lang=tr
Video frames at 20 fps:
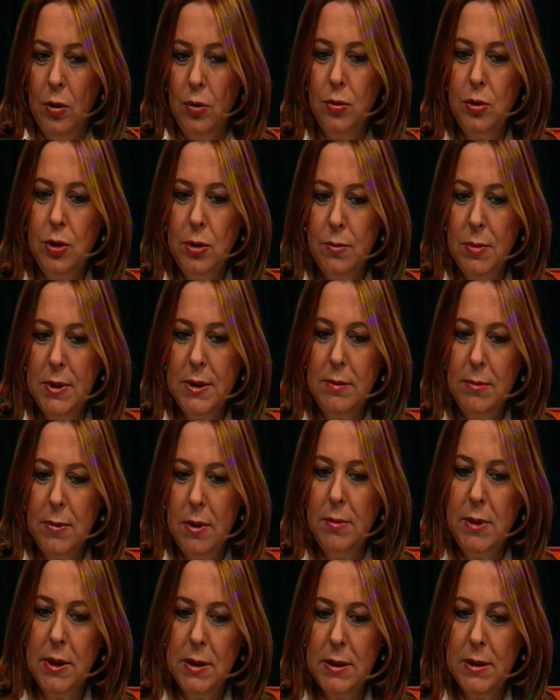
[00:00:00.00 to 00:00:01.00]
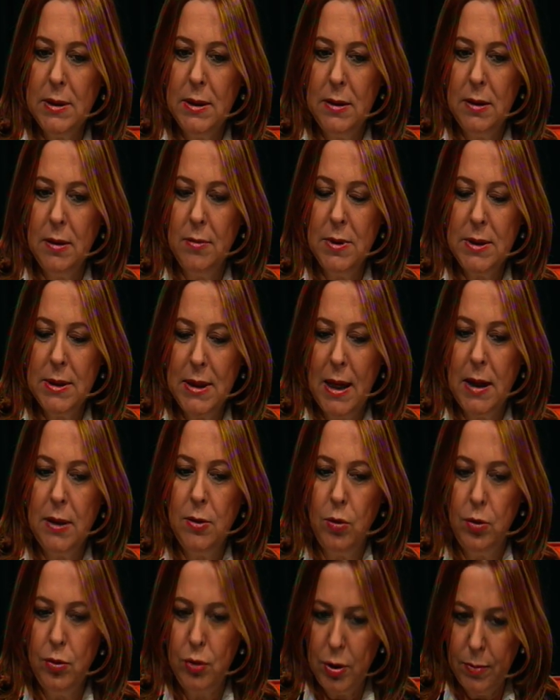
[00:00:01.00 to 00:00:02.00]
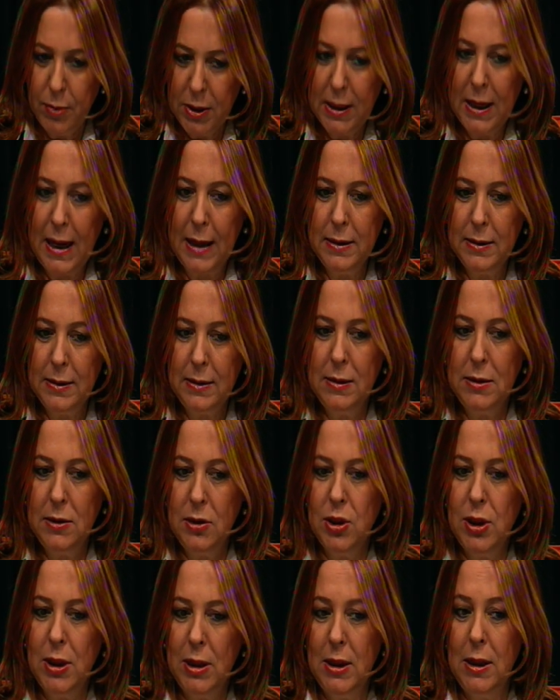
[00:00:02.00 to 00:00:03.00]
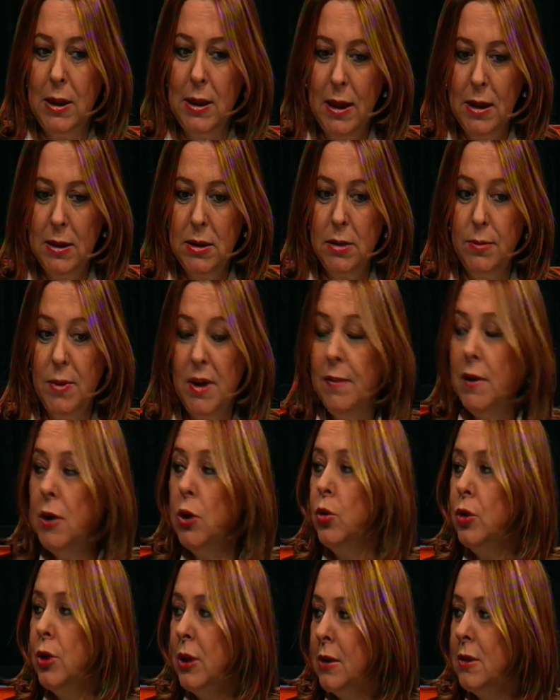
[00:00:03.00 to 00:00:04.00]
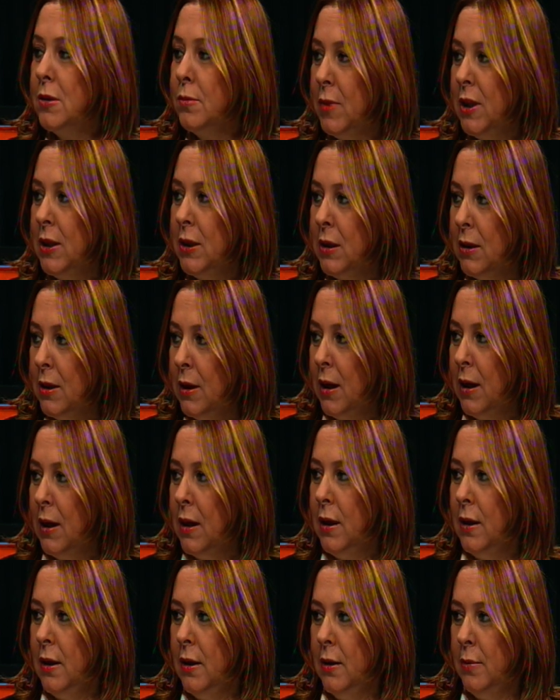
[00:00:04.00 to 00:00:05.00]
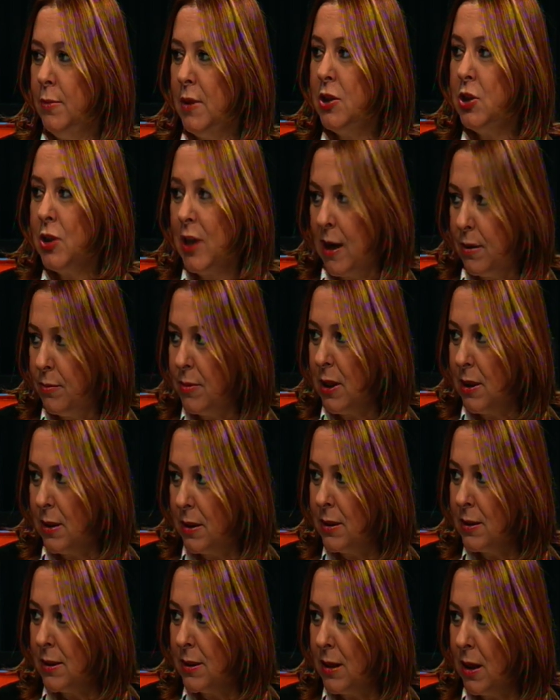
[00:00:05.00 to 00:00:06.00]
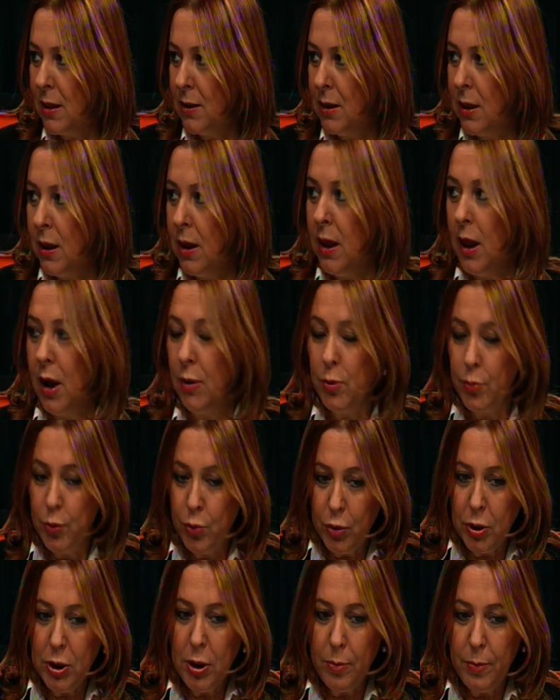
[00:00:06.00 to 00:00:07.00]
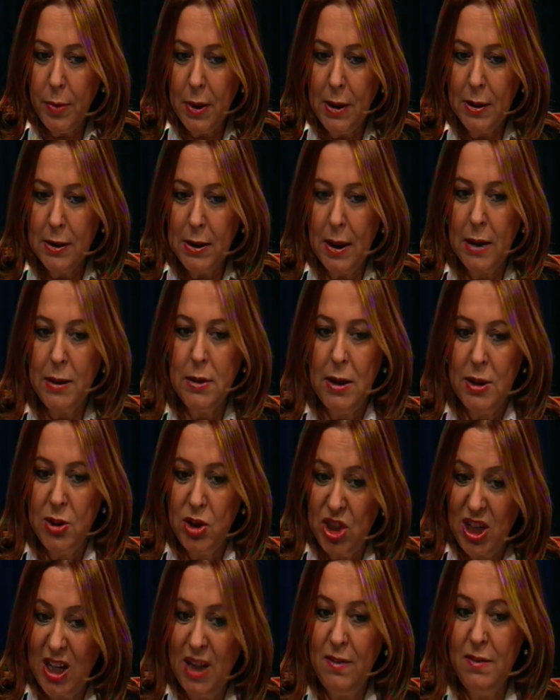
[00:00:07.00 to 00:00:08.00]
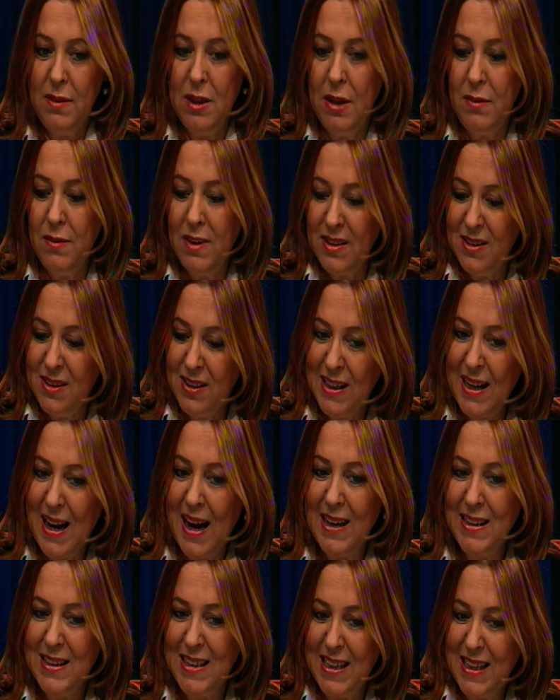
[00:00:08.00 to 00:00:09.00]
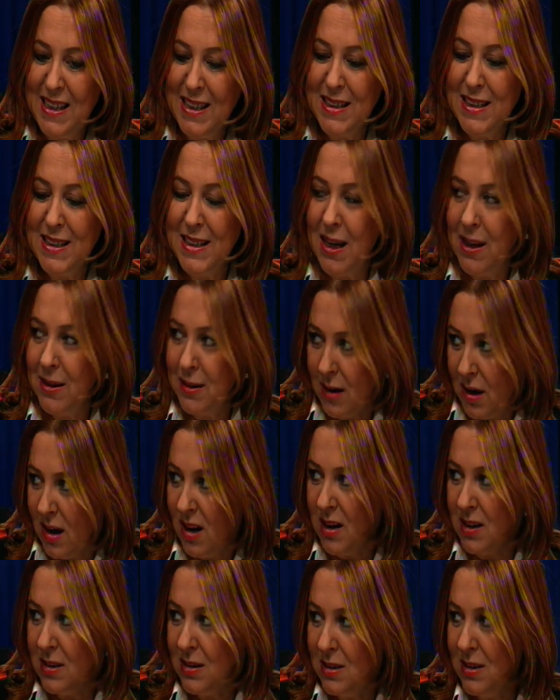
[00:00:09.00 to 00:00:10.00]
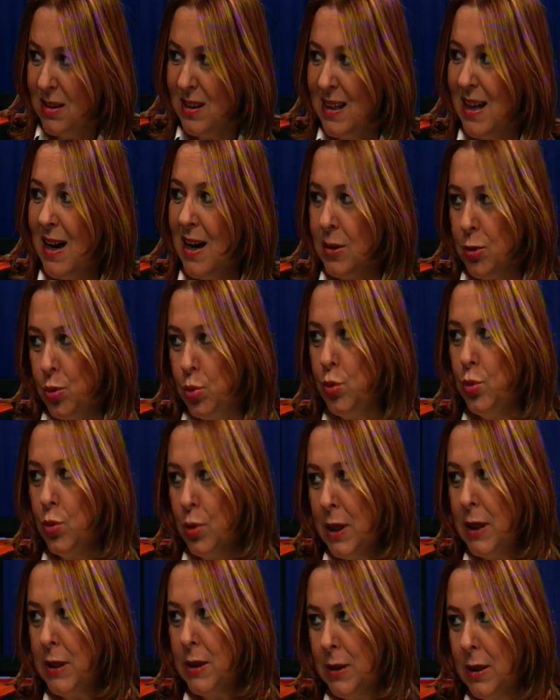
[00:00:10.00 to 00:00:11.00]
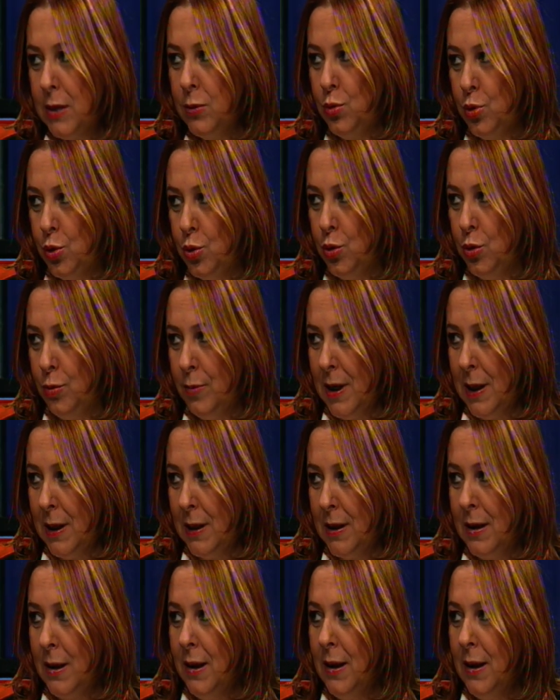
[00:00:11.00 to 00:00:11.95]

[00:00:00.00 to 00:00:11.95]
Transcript: Onun için bizim demek istediğimiz yani önce bir kendini şekillendirmeyi ve yönetmeyi e, becermeli insan. Ama bunu yaparken çevreyi ve diğer insan artı diğer türleri de düşünmeli.